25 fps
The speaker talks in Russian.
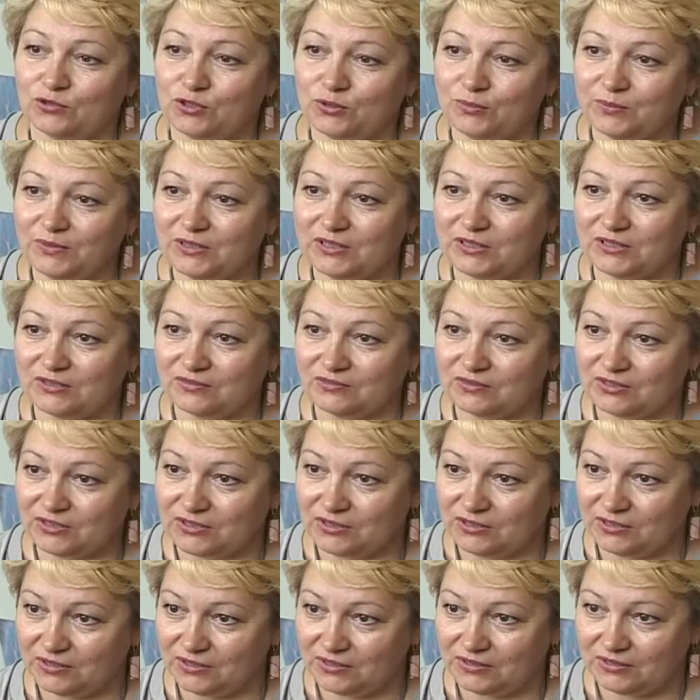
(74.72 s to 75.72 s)
учебные
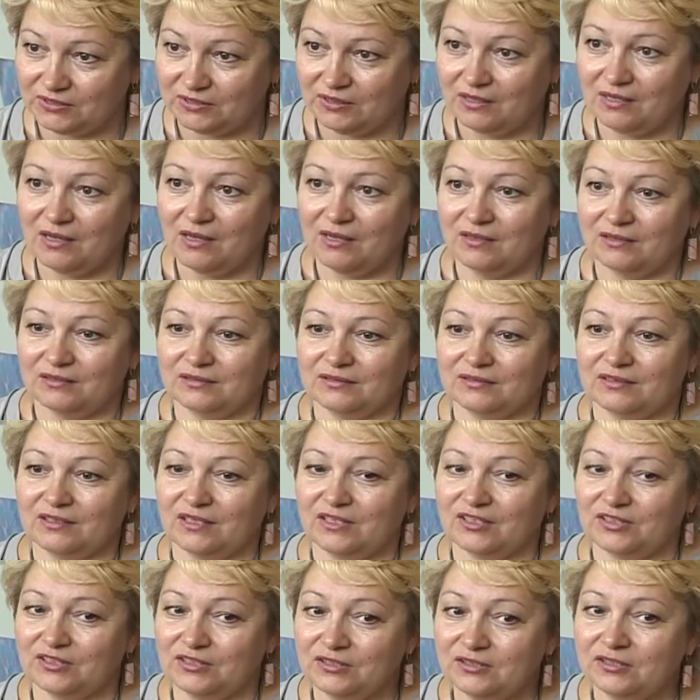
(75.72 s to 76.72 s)
заведения,
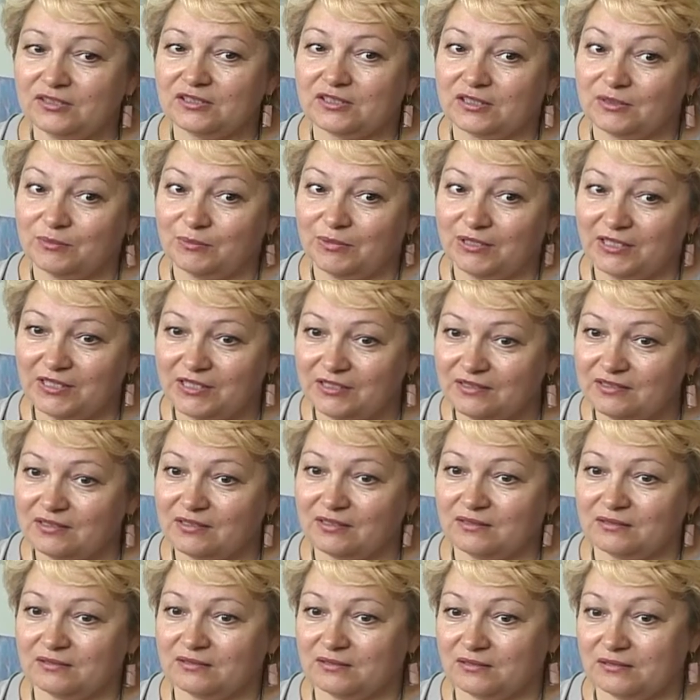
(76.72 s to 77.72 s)
да, и
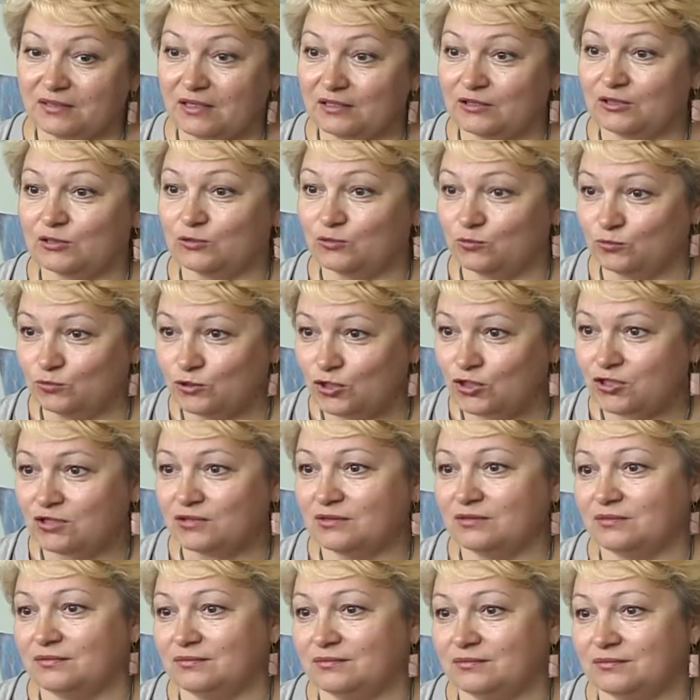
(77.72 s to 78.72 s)
стремление стать
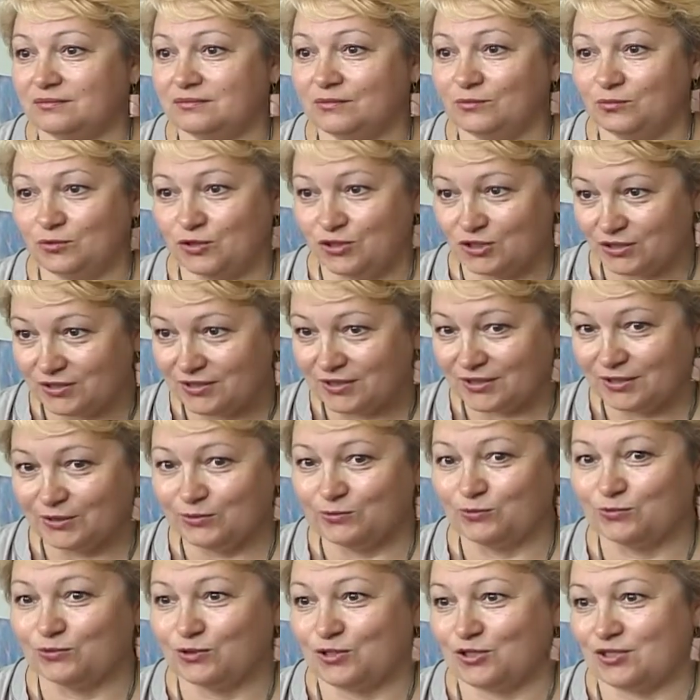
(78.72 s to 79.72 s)
лучше,
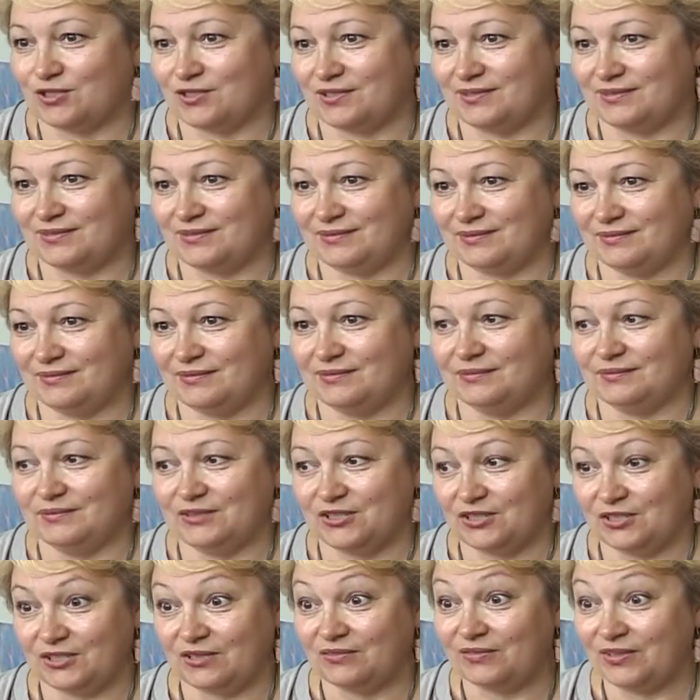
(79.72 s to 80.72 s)
учиться лучше,
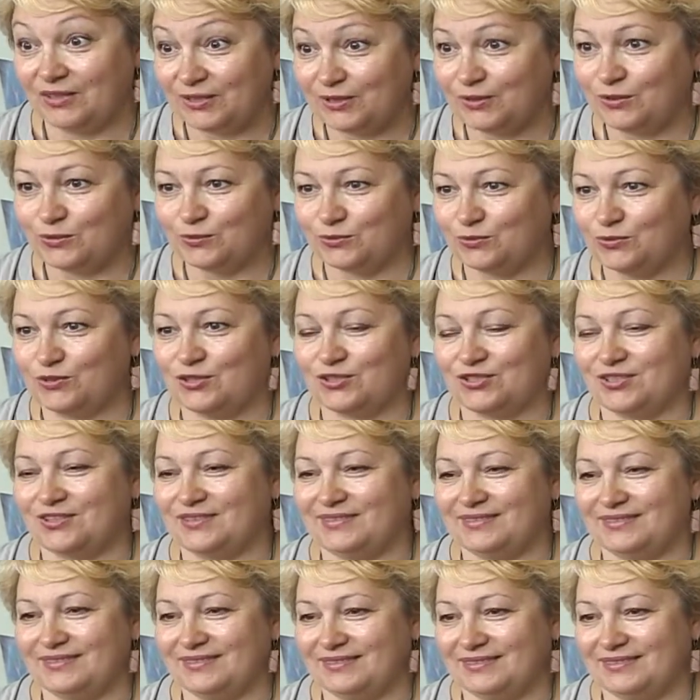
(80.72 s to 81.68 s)
рисовать лучше.